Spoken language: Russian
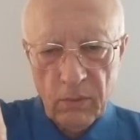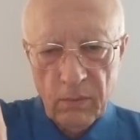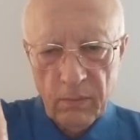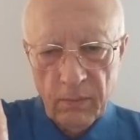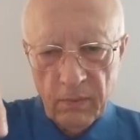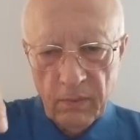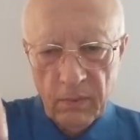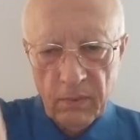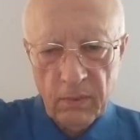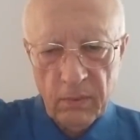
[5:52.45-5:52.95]

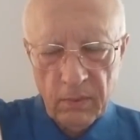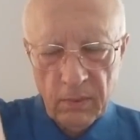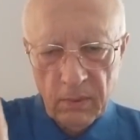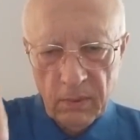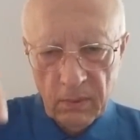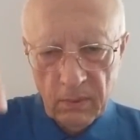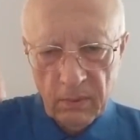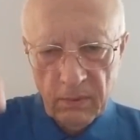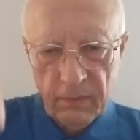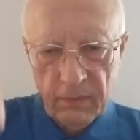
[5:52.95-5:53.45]

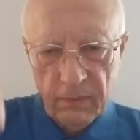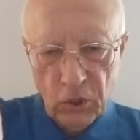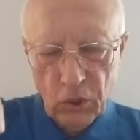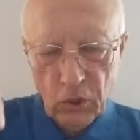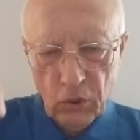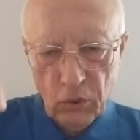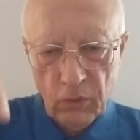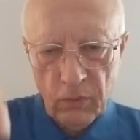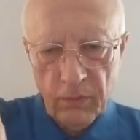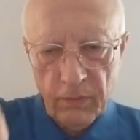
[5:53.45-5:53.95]

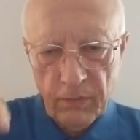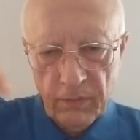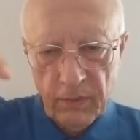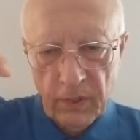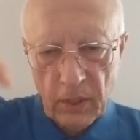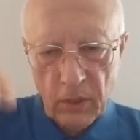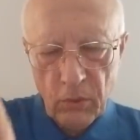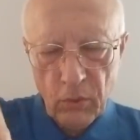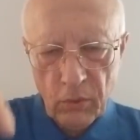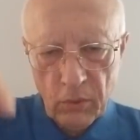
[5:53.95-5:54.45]
высшую,
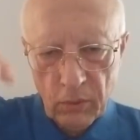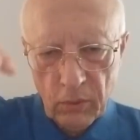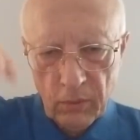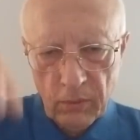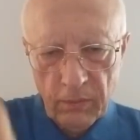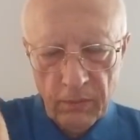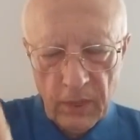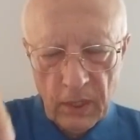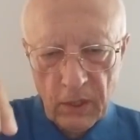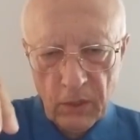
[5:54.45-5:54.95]
вверх
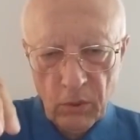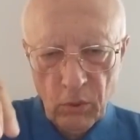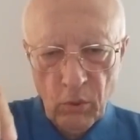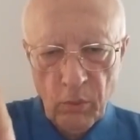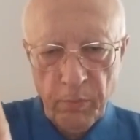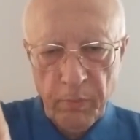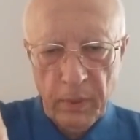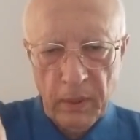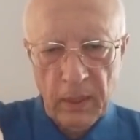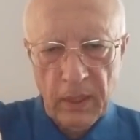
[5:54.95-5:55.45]

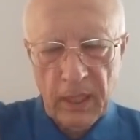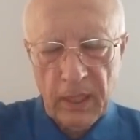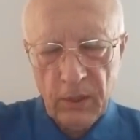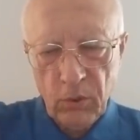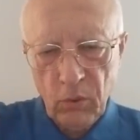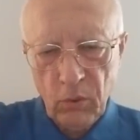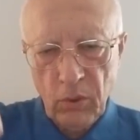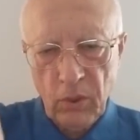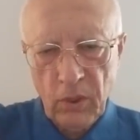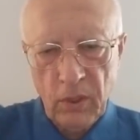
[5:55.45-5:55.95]
верхнюю
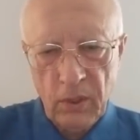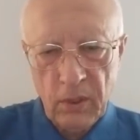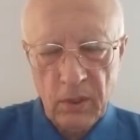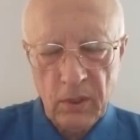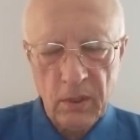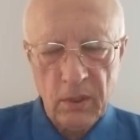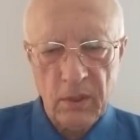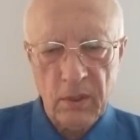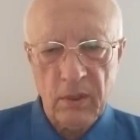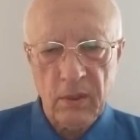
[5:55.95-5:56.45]
палату
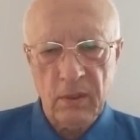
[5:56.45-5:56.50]
их